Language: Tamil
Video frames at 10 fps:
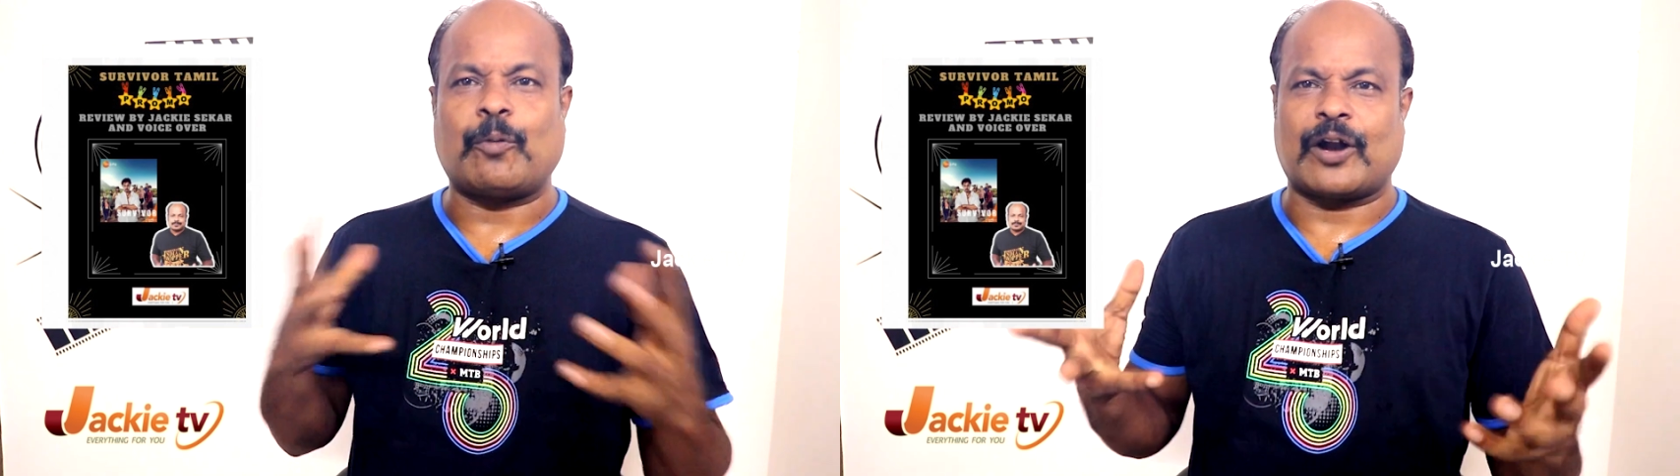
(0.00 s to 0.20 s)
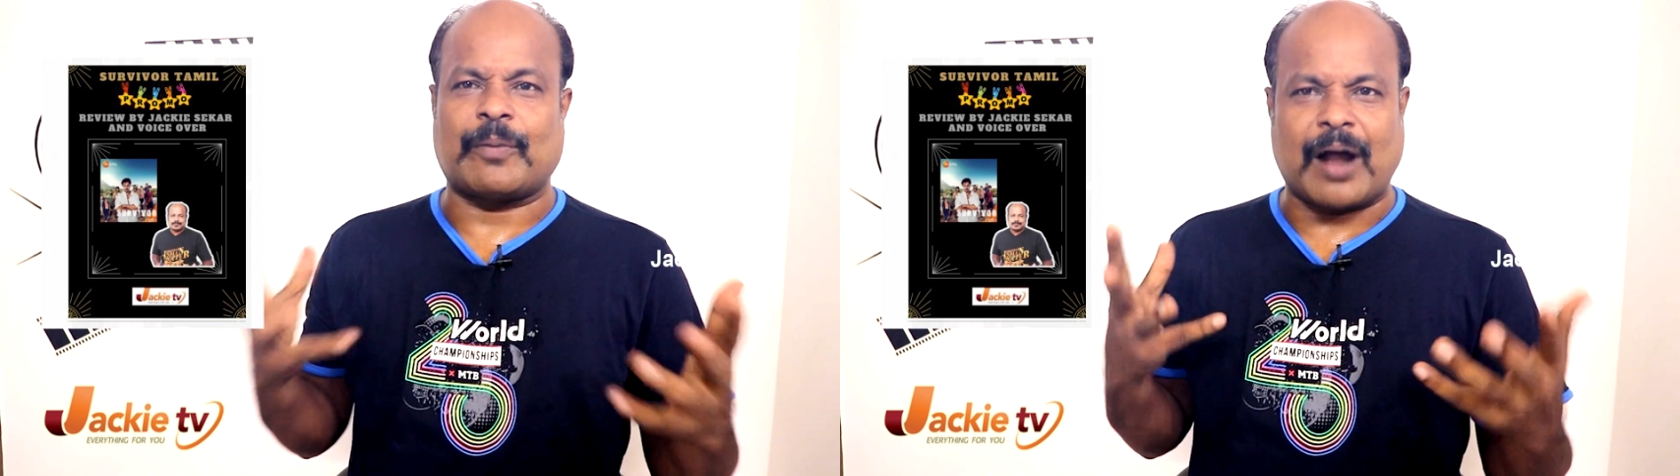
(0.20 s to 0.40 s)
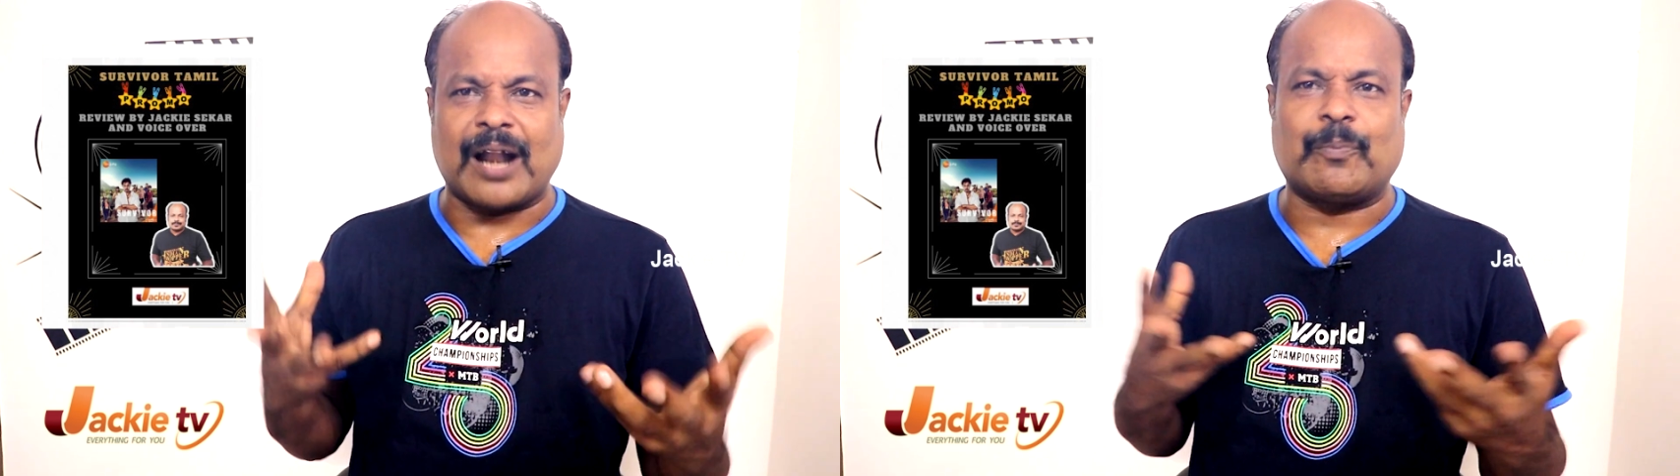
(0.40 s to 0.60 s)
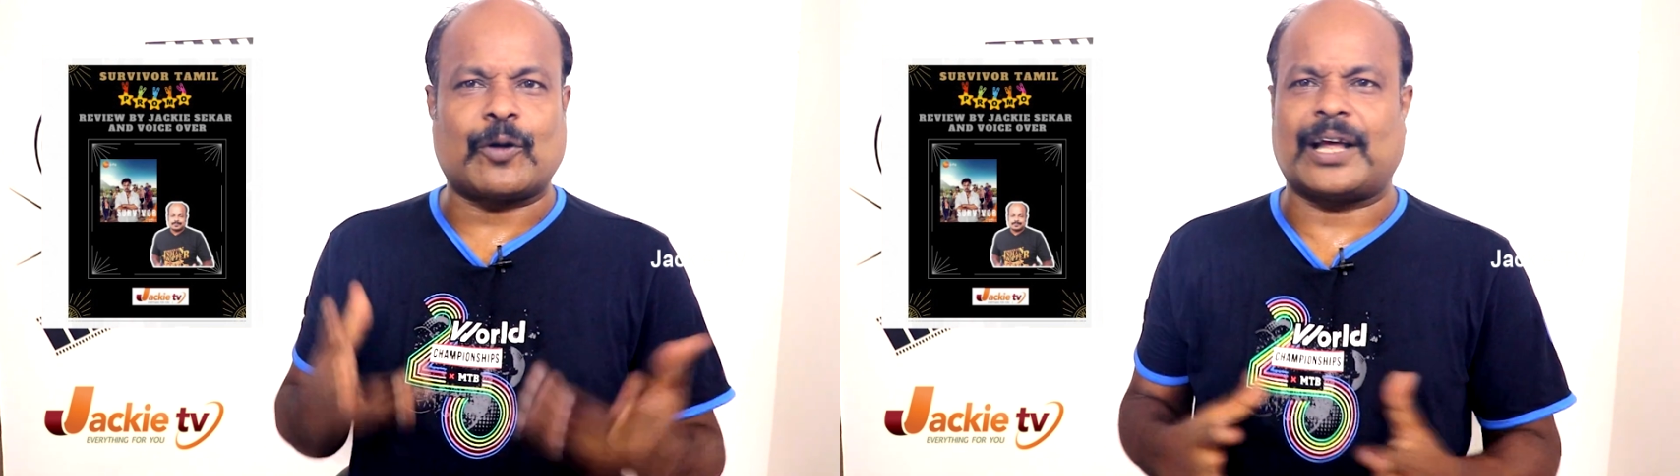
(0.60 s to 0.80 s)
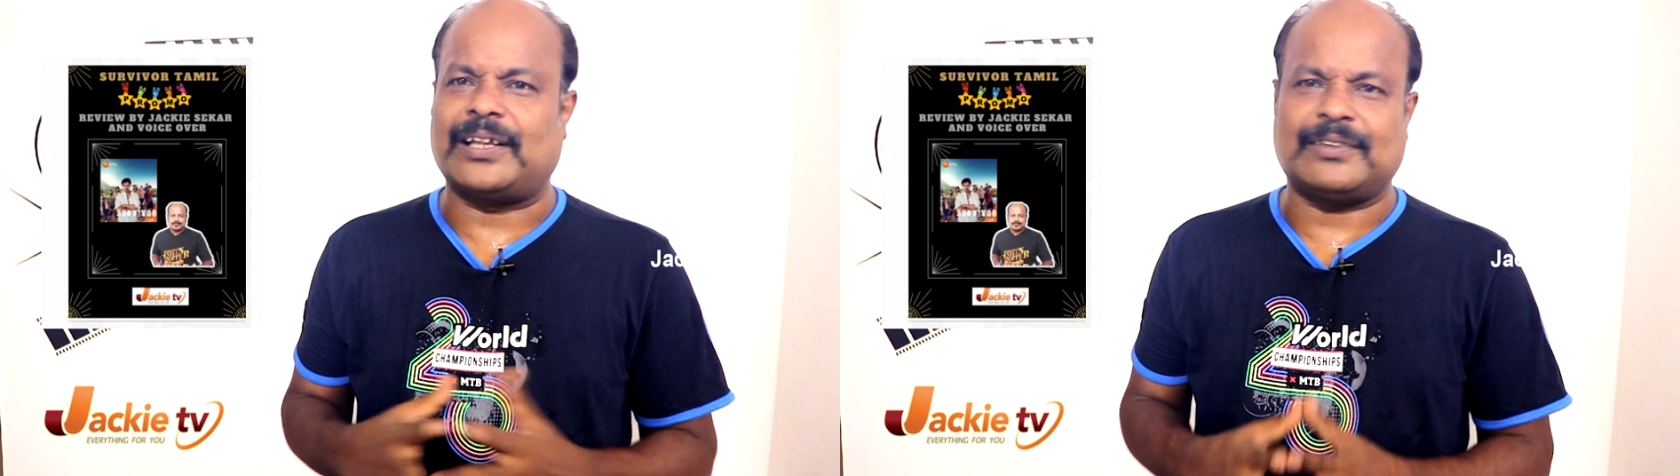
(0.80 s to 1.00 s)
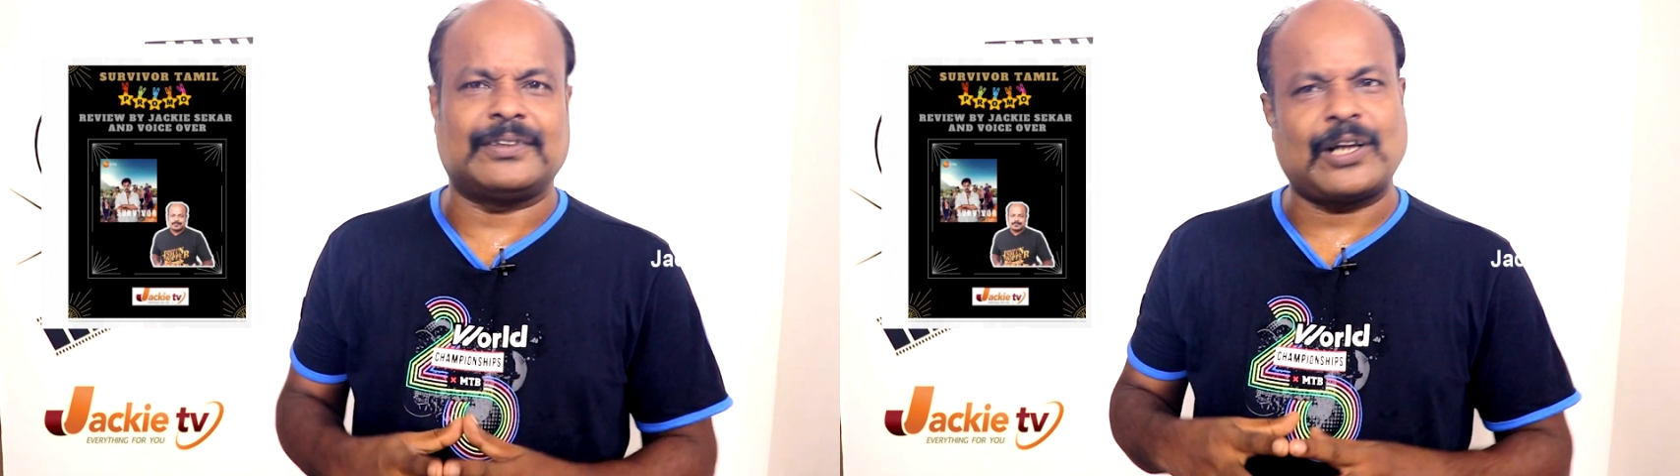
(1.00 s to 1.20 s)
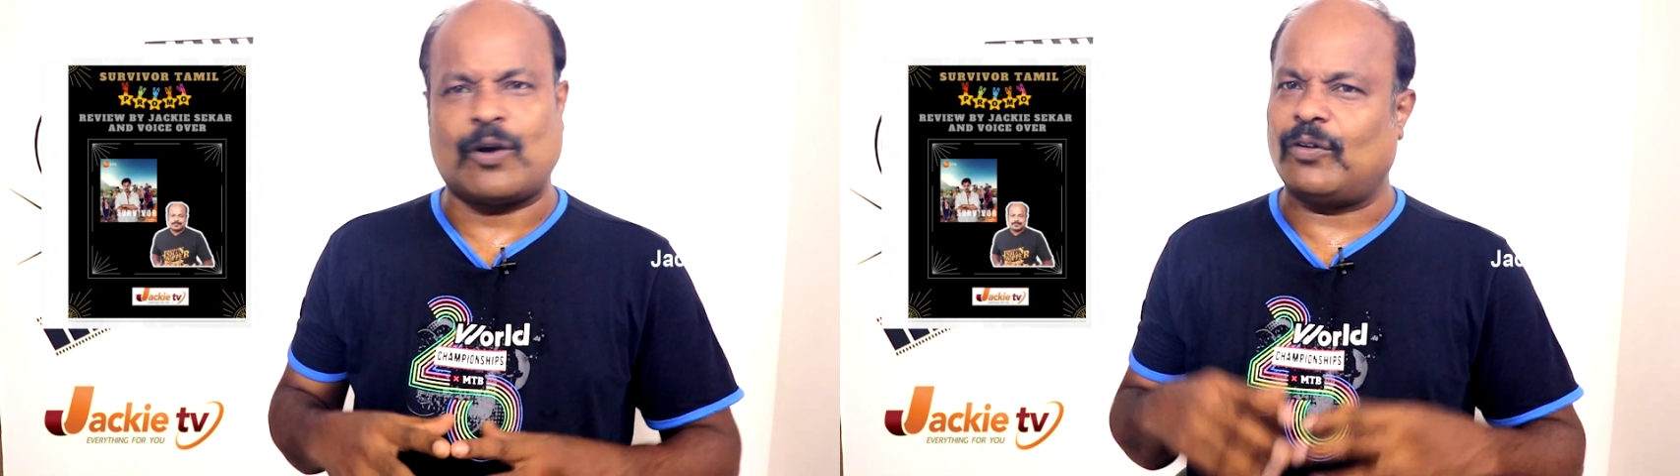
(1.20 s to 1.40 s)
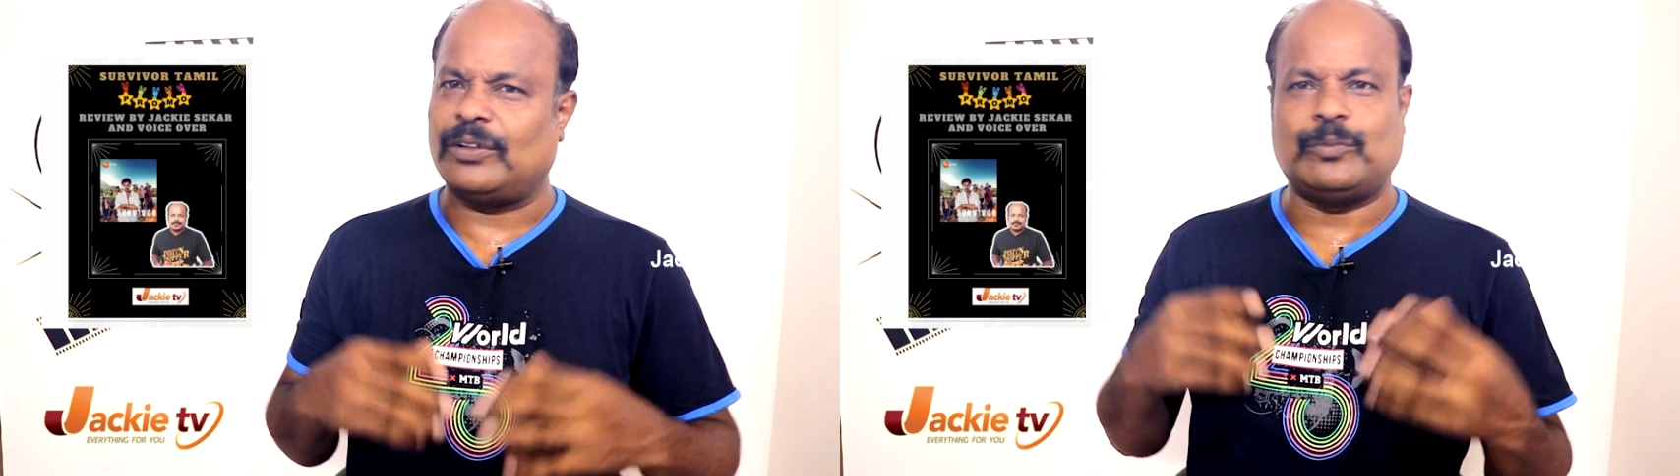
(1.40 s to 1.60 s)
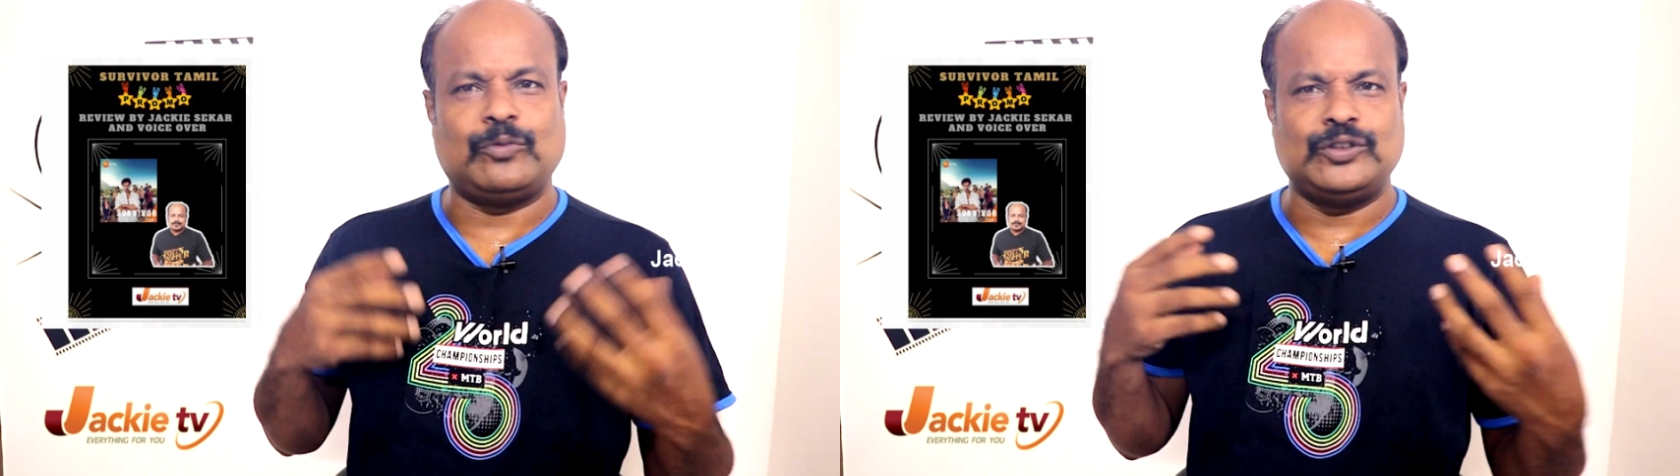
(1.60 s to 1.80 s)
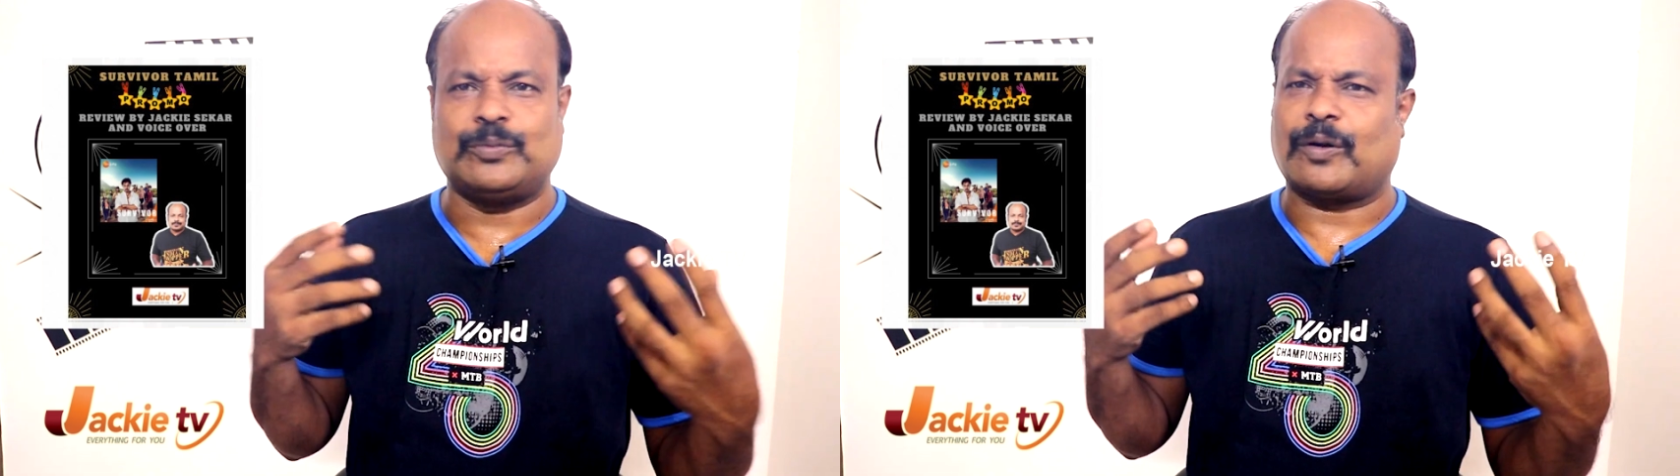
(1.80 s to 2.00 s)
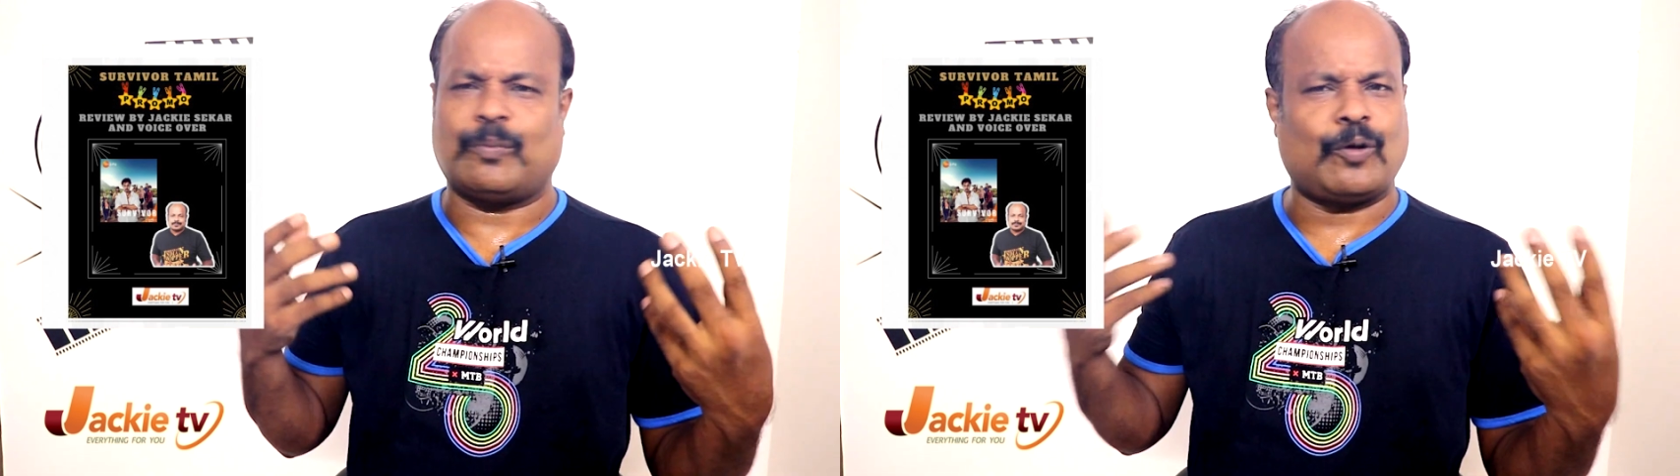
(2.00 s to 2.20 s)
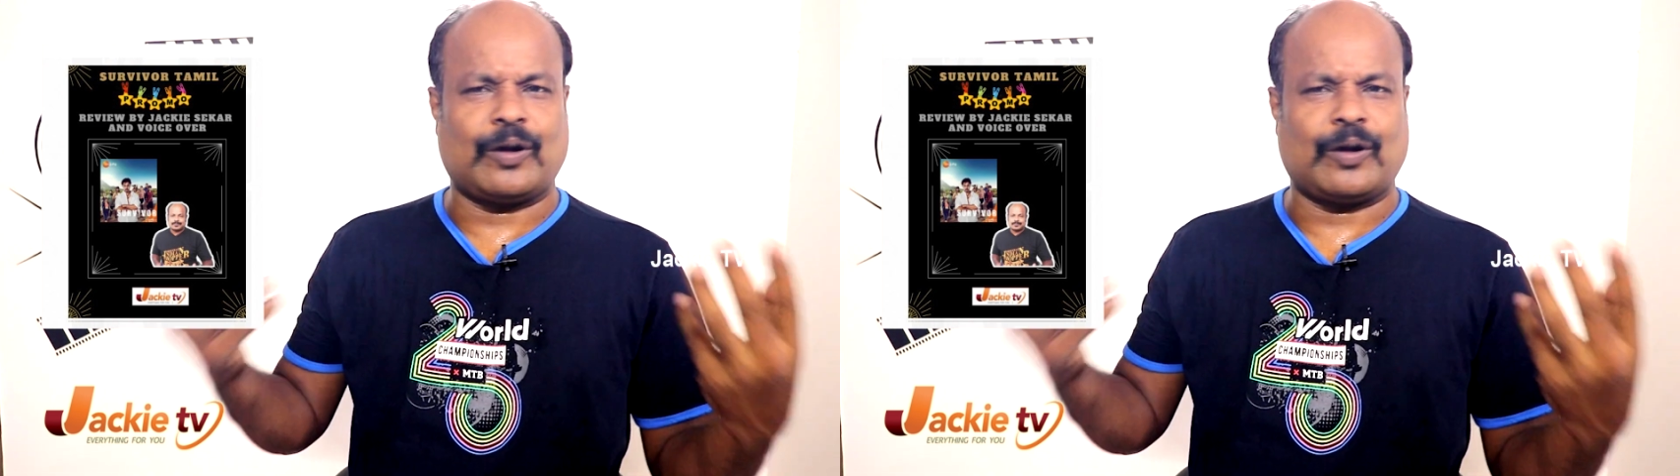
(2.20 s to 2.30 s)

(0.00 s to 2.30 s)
போட மாலை போடாததுக்கு வந்து அவங்க வந்து மூஞ்சி போன